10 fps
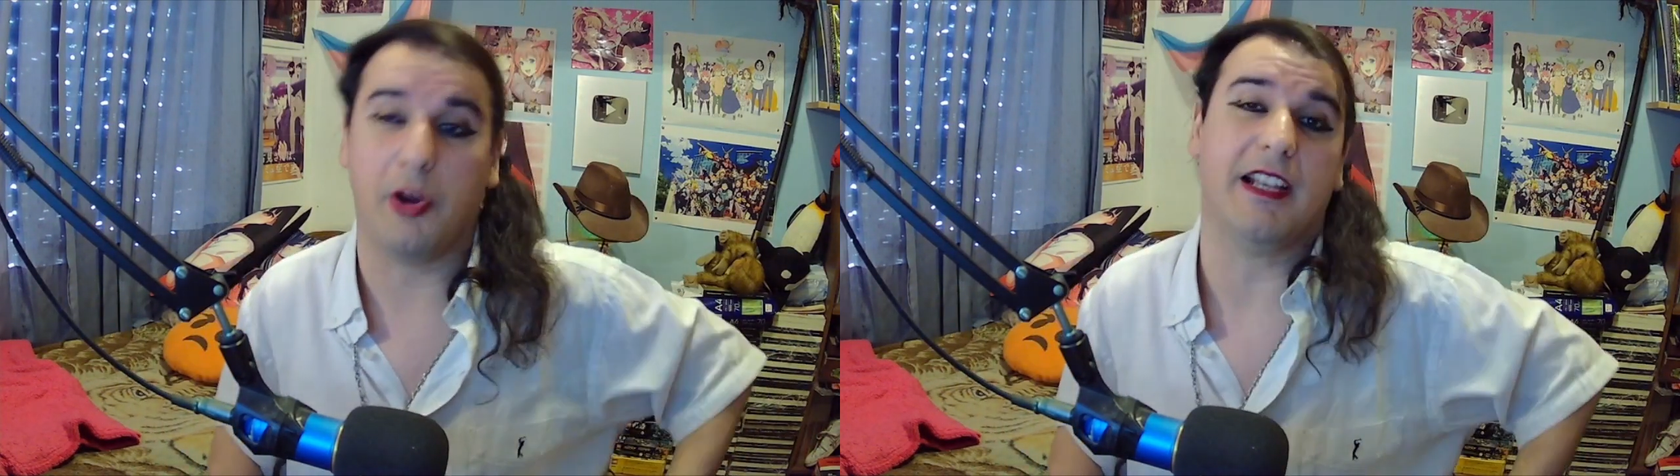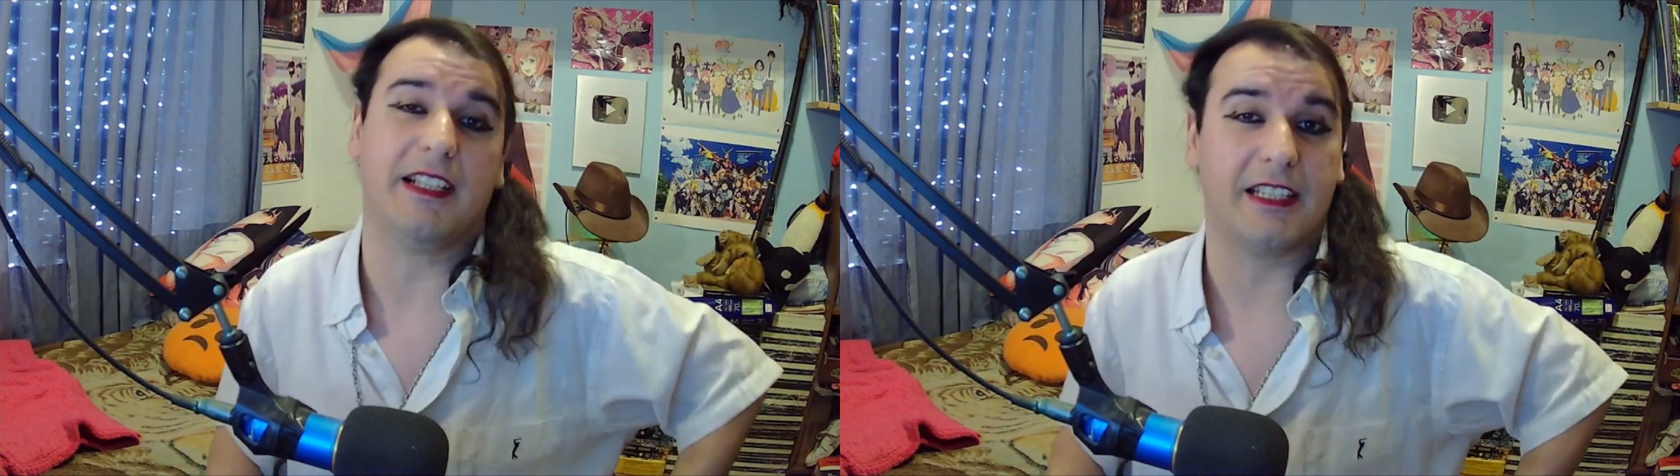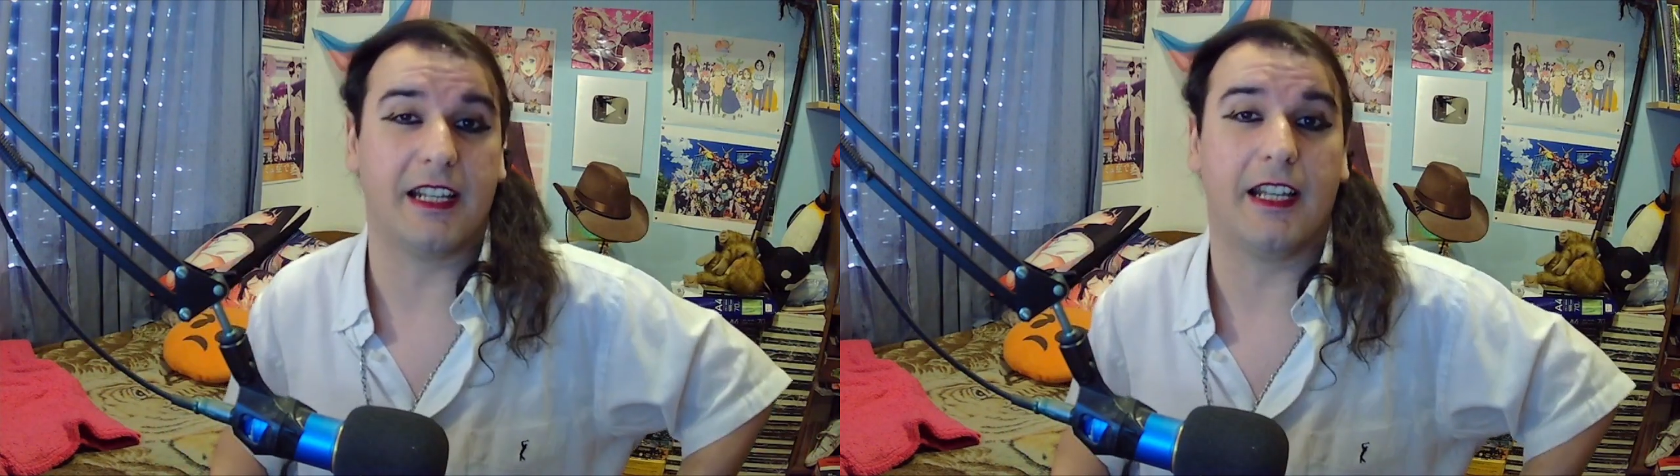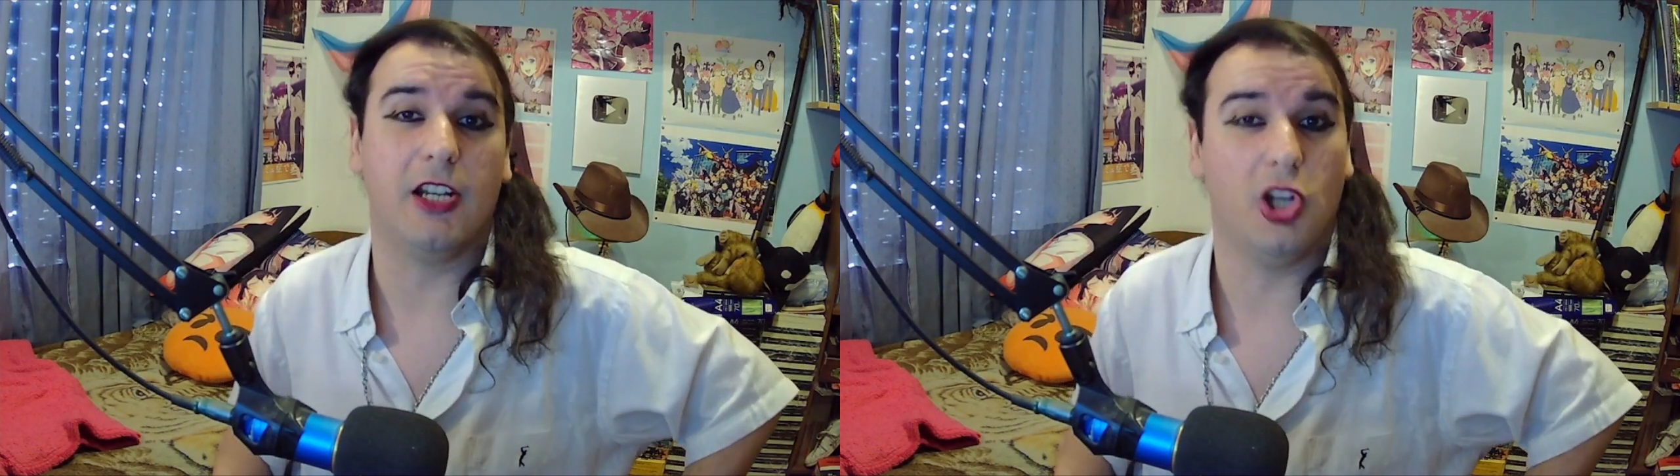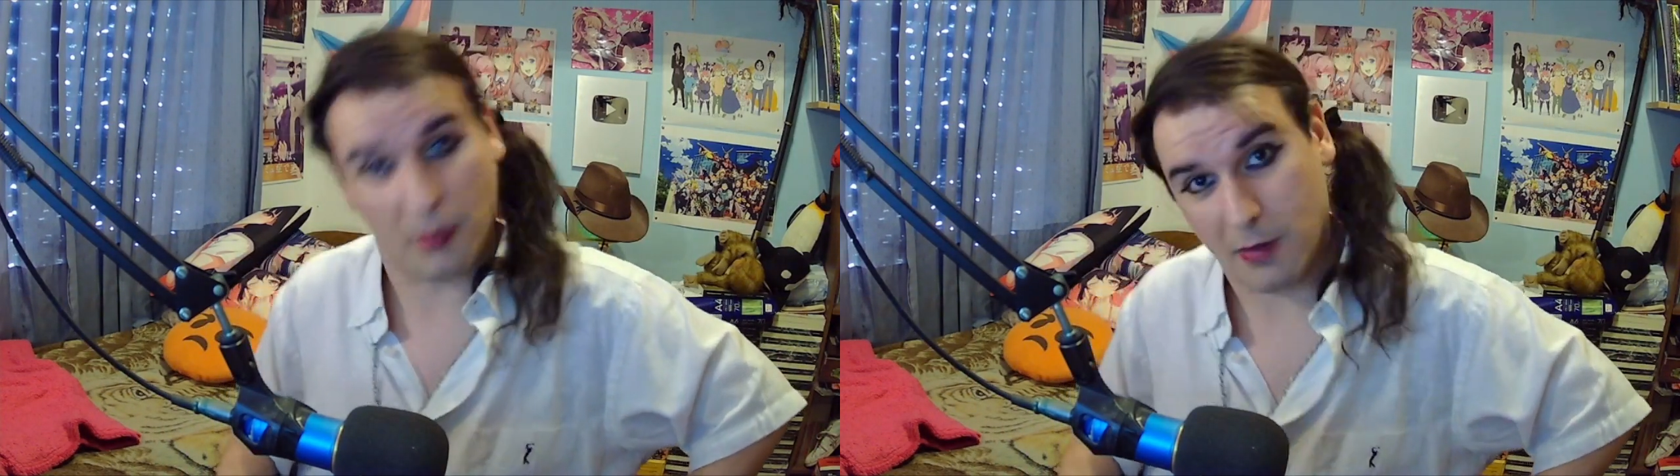pueden hacer
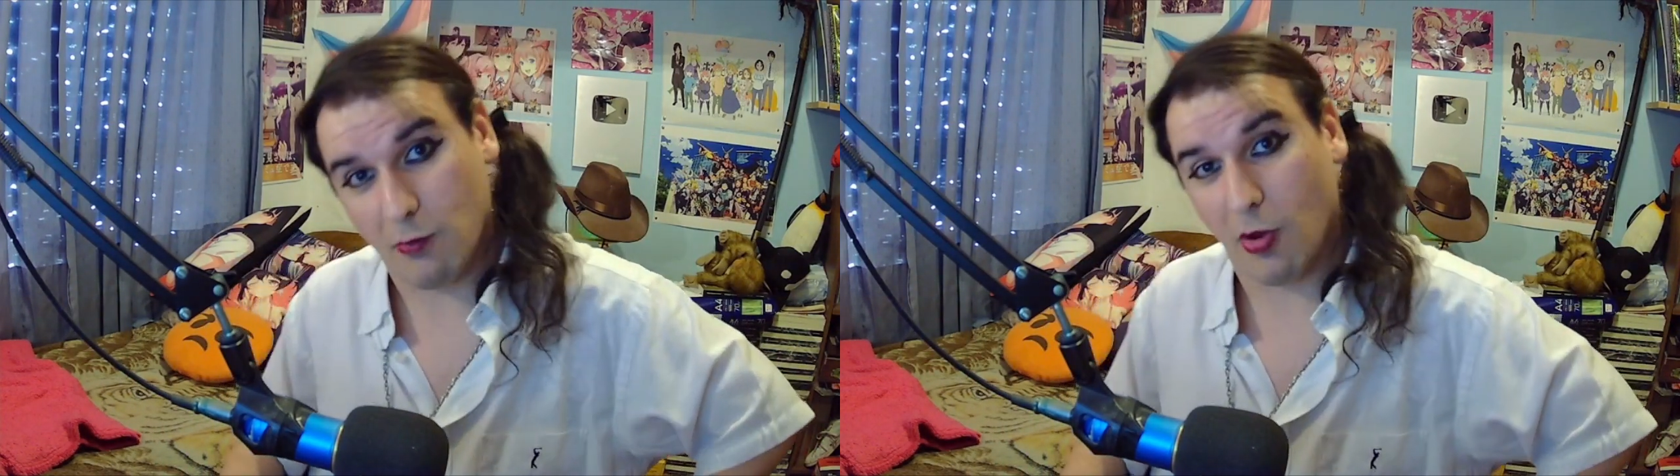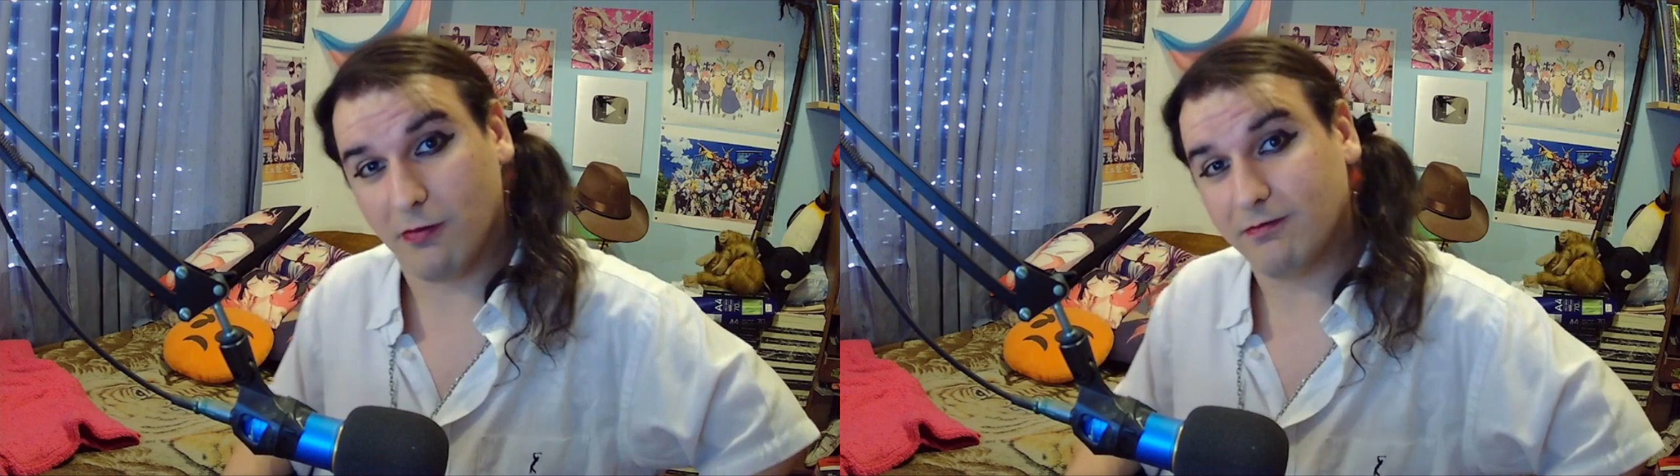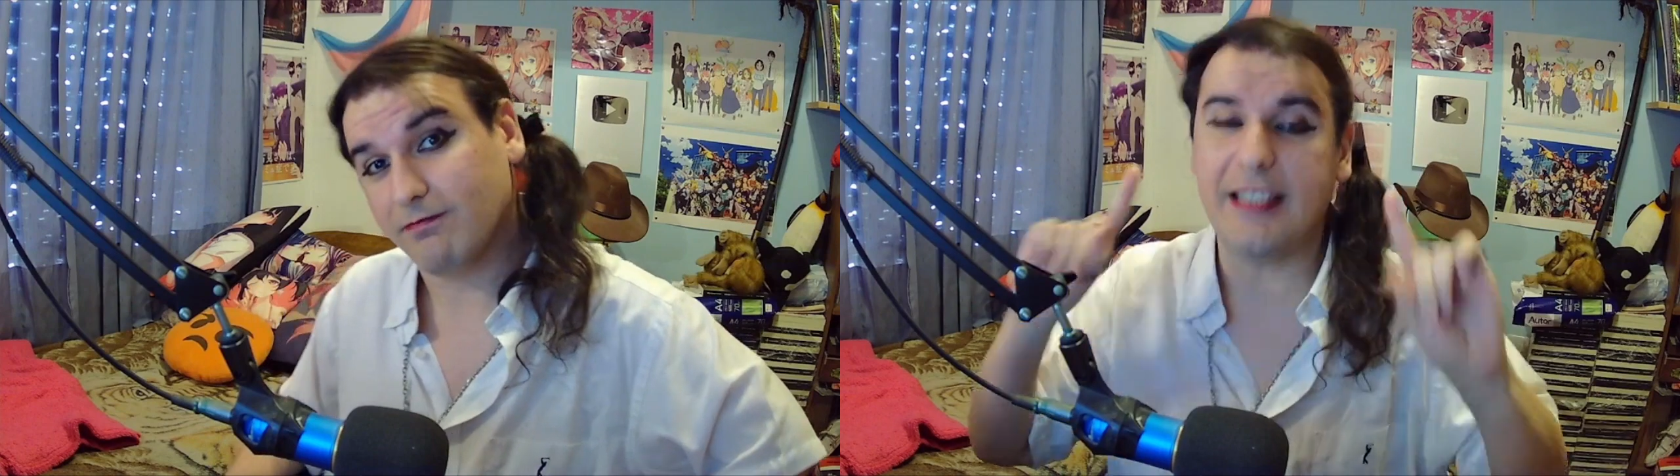lo mismo.